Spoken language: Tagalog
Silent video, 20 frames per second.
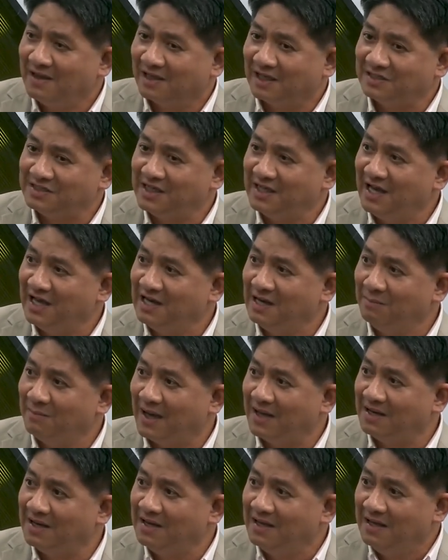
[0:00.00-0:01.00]
Kasi nga
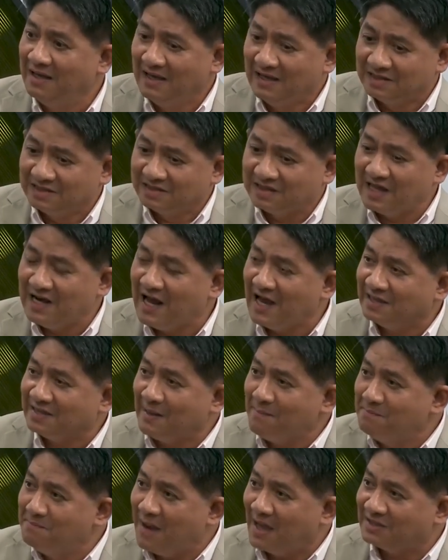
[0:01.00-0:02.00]
naman,
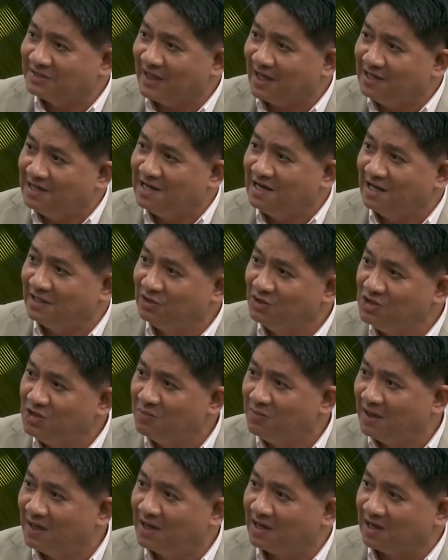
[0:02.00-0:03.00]
tinatambak sa kanila
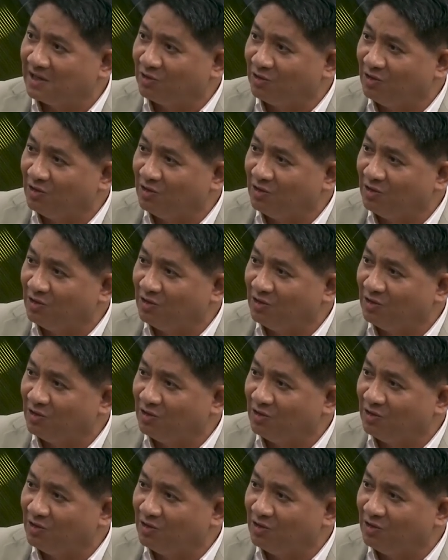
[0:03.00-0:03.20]
doon yung mga